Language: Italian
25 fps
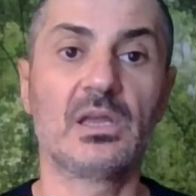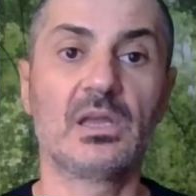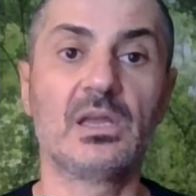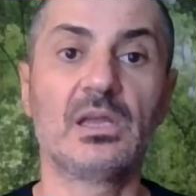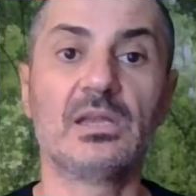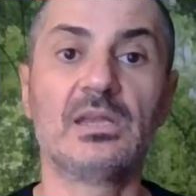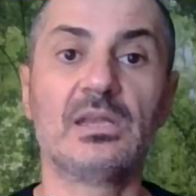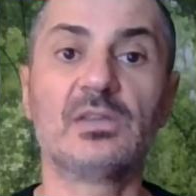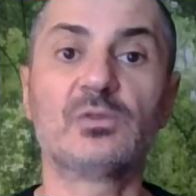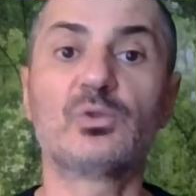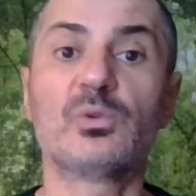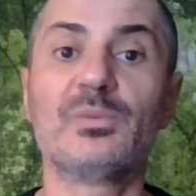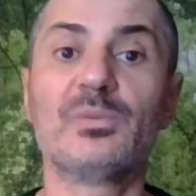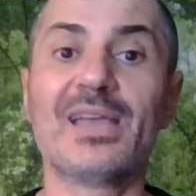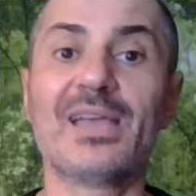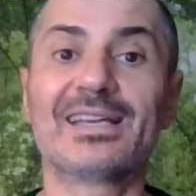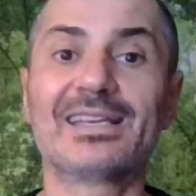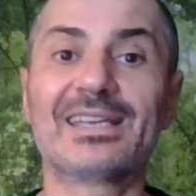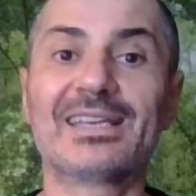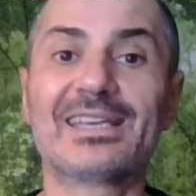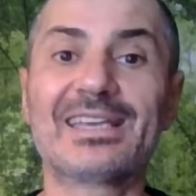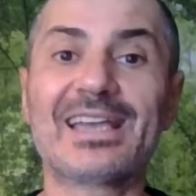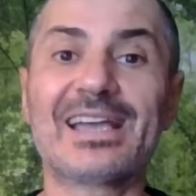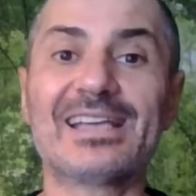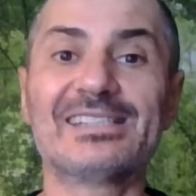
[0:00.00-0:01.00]
Le sue
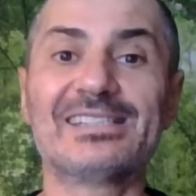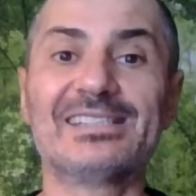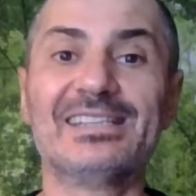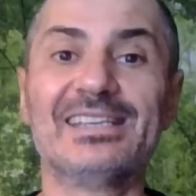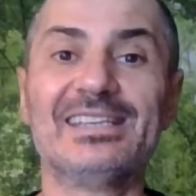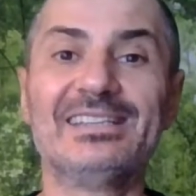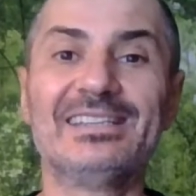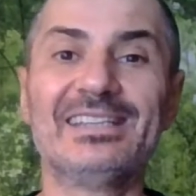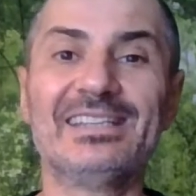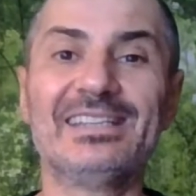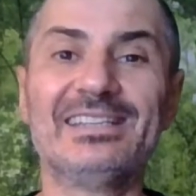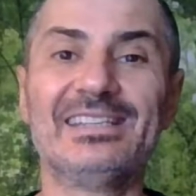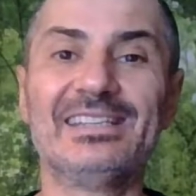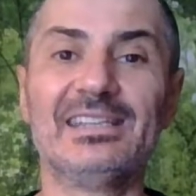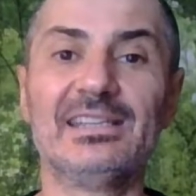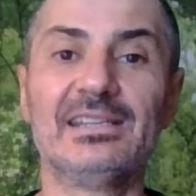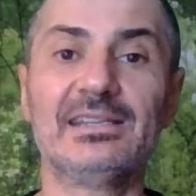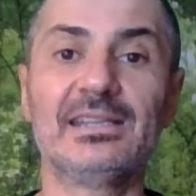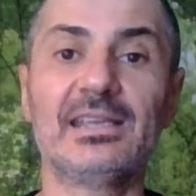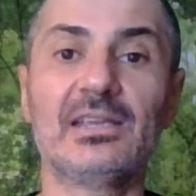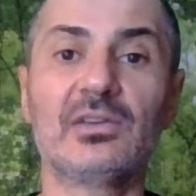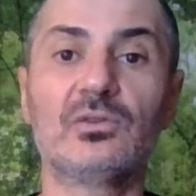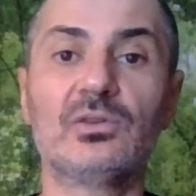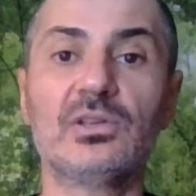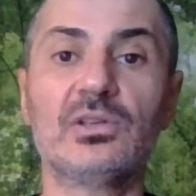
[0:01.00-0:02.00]
bianche case dai tetti di
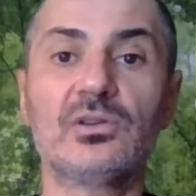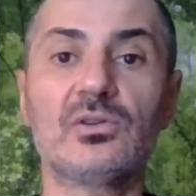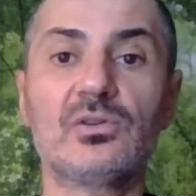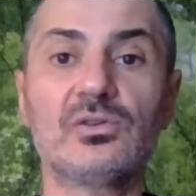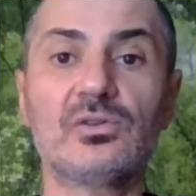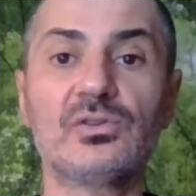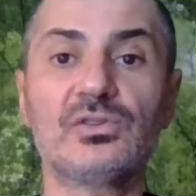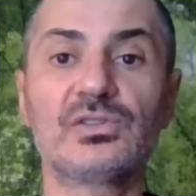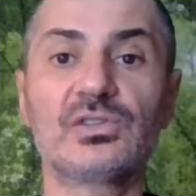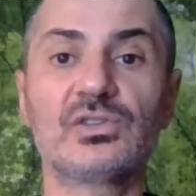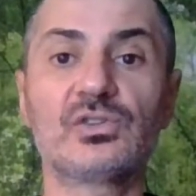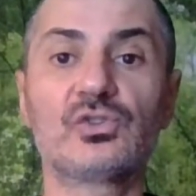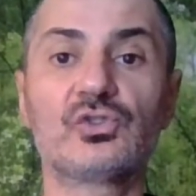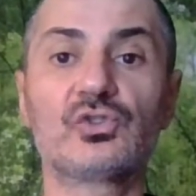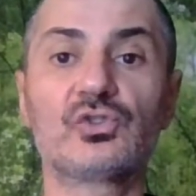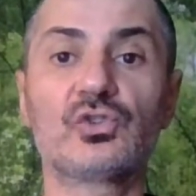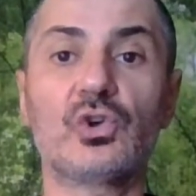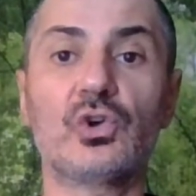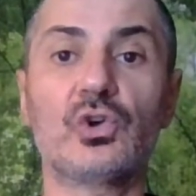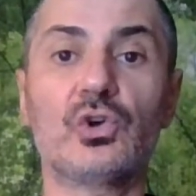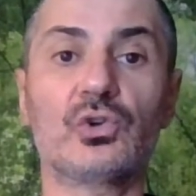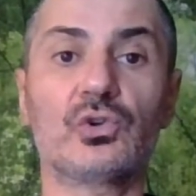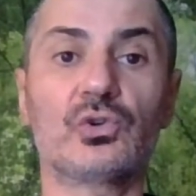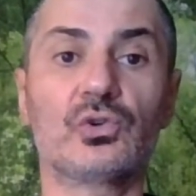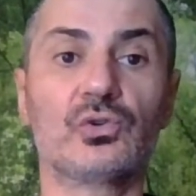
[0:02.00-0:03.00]
tegole rosse
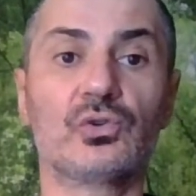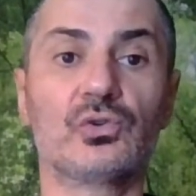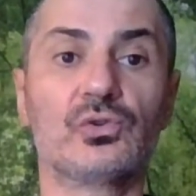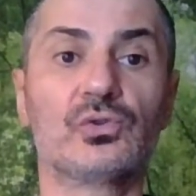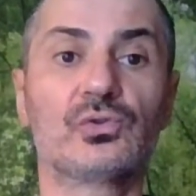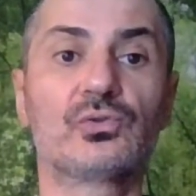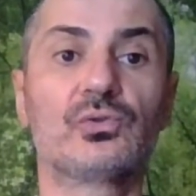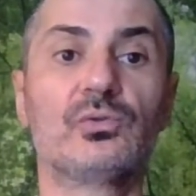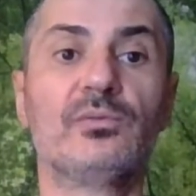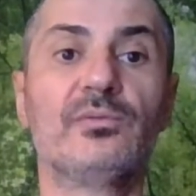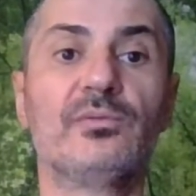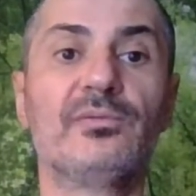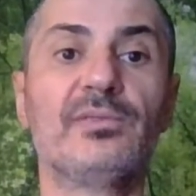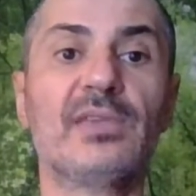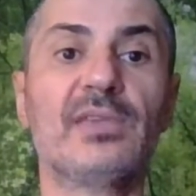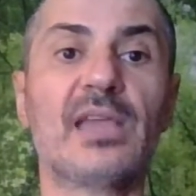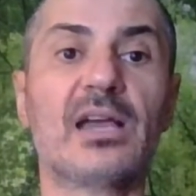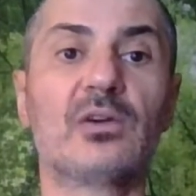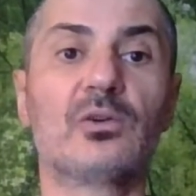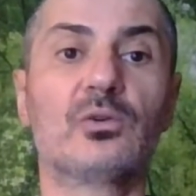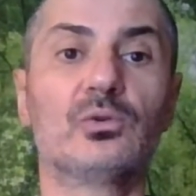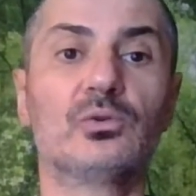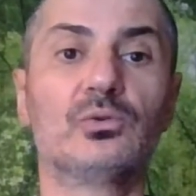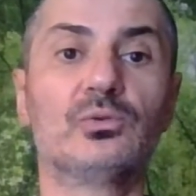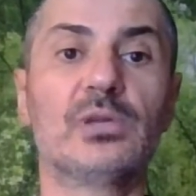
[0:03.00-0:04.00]
sorgono sul
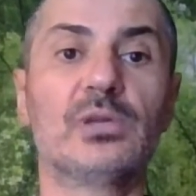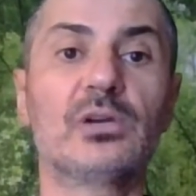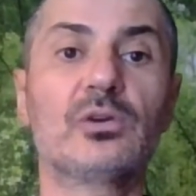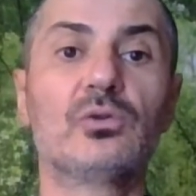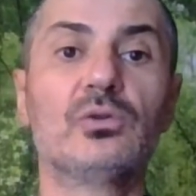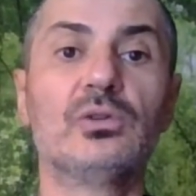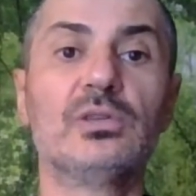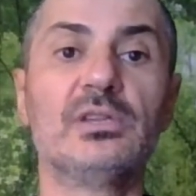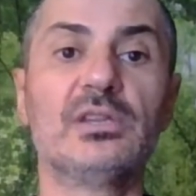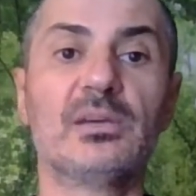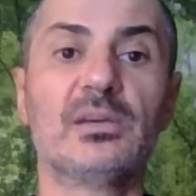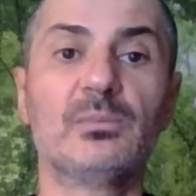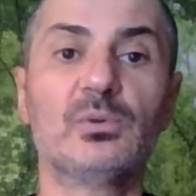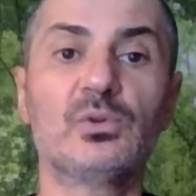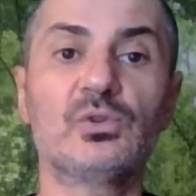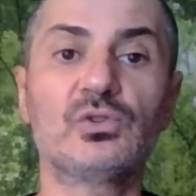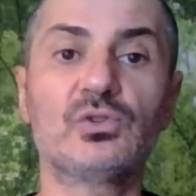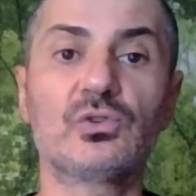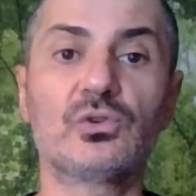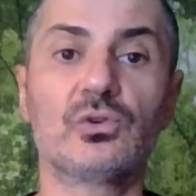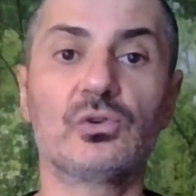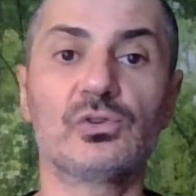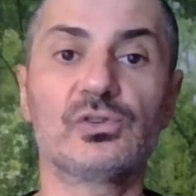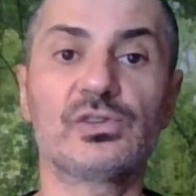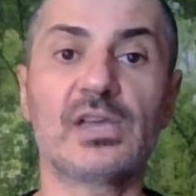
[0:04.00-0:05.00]
fianco di una collina
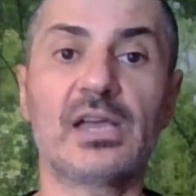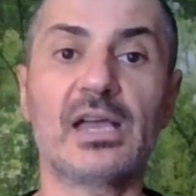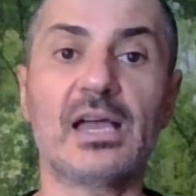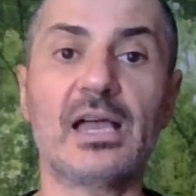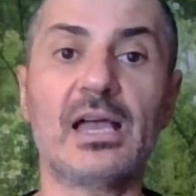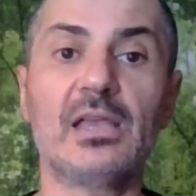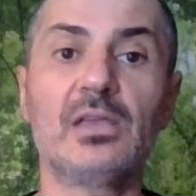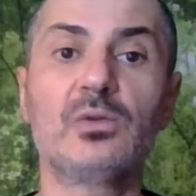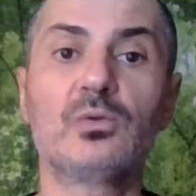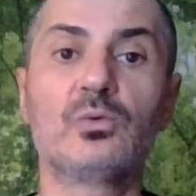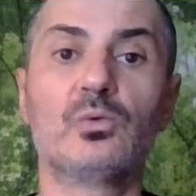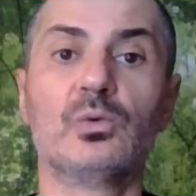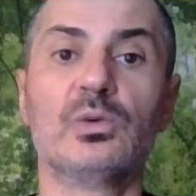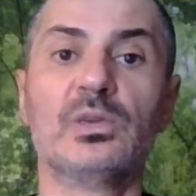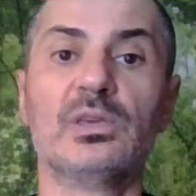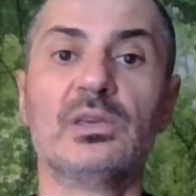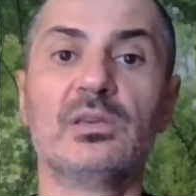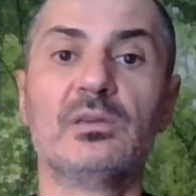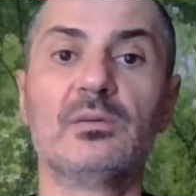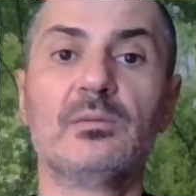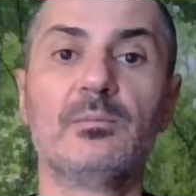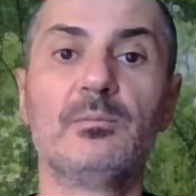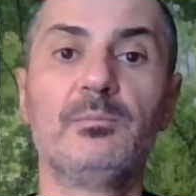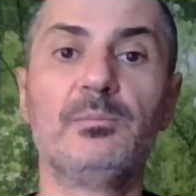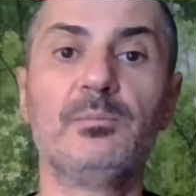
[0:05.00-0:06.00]
boscosa ai cui
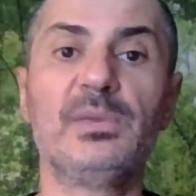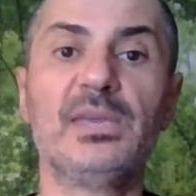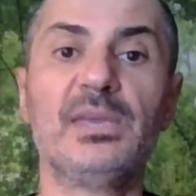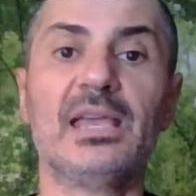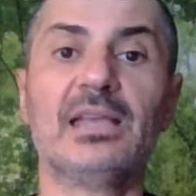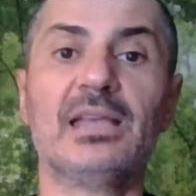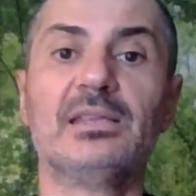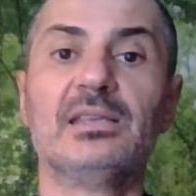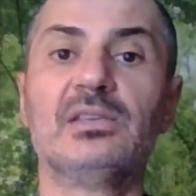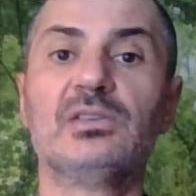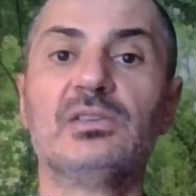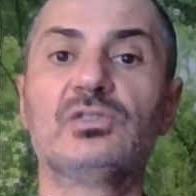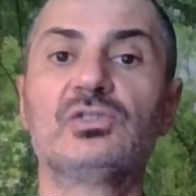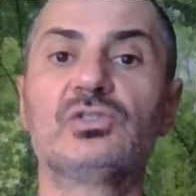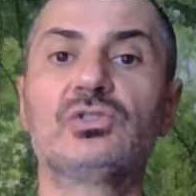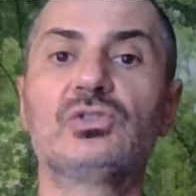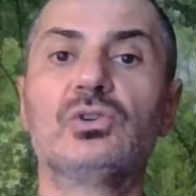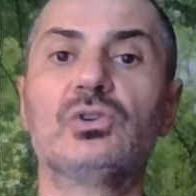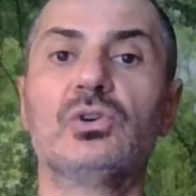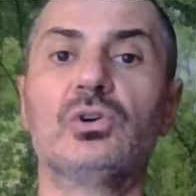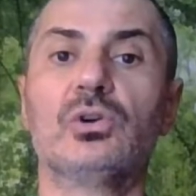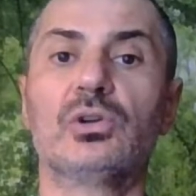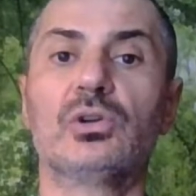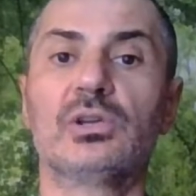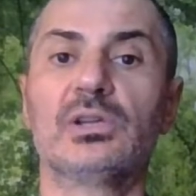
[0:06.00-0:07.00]
piedi
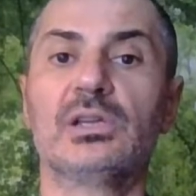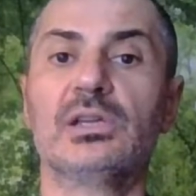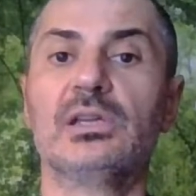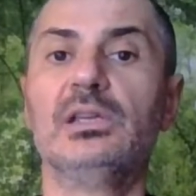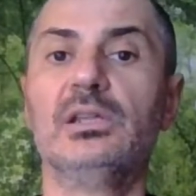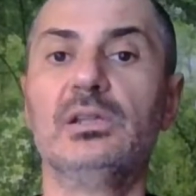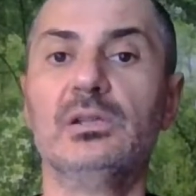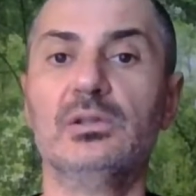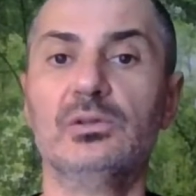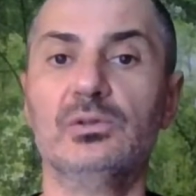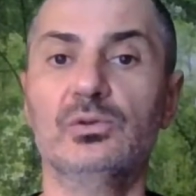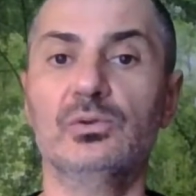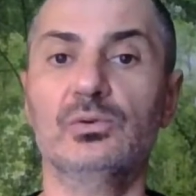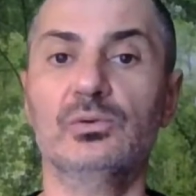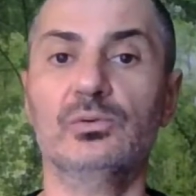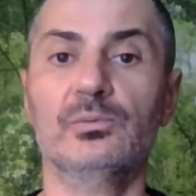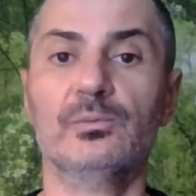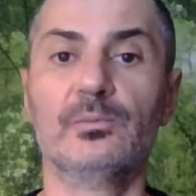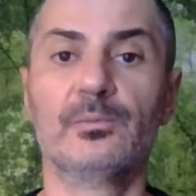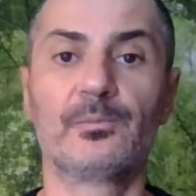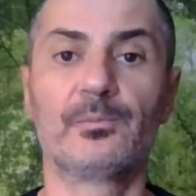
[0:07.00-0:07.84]
scorre il Duc